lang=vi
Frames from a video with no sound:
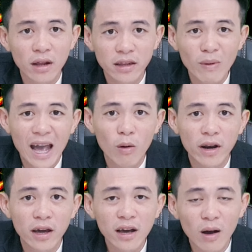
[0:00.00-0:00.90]
trong ao mà
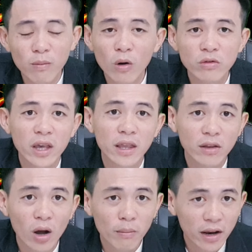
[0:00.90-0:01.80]
nó nó không có oxy thì
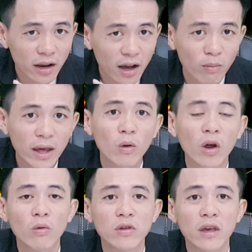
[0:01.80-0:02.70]
tôm mình nó không lấy
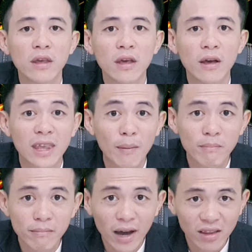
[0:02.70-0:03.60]
được oxy
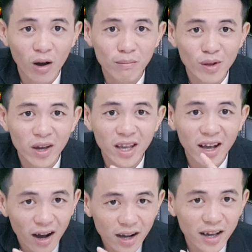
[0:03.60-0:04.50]
nhầm bày tôm nhưng khi
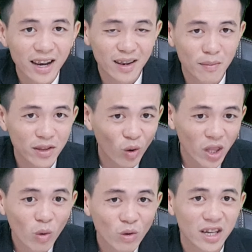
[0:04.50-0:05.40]
gớt là nó chỗ
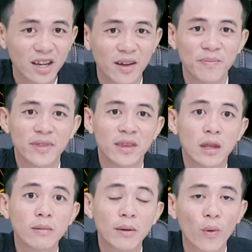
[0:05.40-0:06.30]
thiếu oxy nè
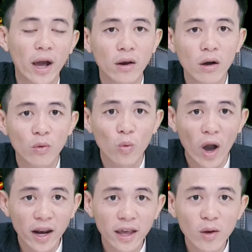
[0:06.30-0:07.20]
chúng ta phải quản lý,
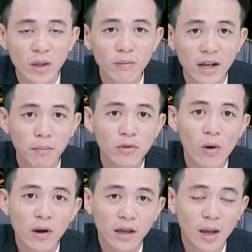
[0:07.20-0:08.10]
quản lý và chúng ta kiểm
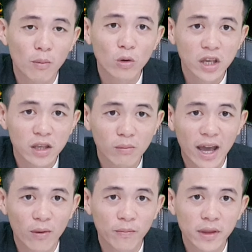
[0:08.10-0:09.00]
soát được cái dòng oxy trong
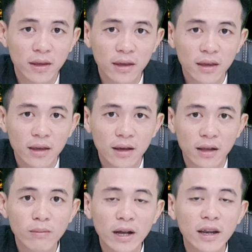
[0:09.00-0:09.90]
ao chúng ta có